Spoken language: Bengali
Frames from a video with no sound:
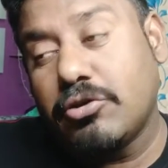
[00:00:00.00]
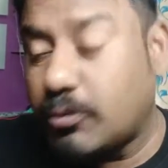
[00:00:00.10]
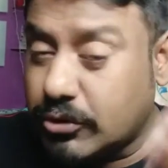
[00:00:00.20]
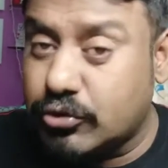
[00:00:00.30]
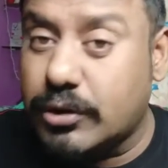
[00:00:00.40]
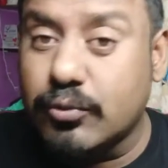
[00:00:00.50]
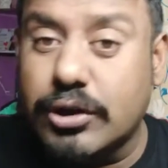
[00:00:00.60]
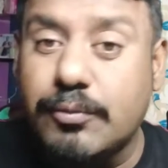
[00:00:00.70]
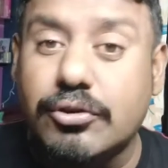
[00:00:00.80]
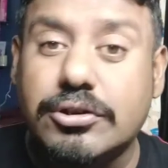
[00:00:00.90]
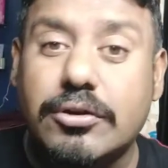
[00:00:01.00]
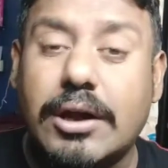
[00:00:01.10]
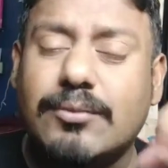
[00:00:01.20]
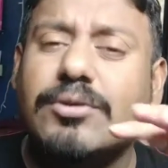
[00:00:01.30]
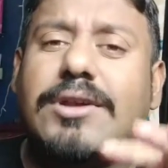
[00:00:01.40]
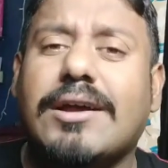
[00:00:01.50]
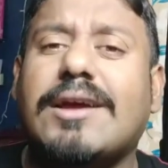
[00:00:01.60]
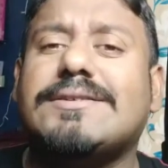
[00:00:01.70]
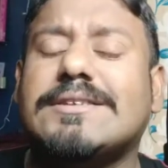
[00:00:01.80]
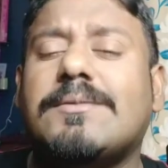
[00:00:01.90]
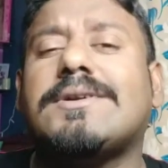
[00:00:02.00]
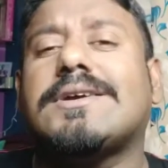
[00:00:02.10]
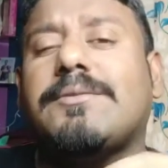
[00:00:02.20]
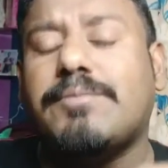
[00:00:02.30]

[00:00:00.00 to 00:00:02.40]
সমালোচনার মুখে পড়তে হয় এবং তারা সিনেমাটাকে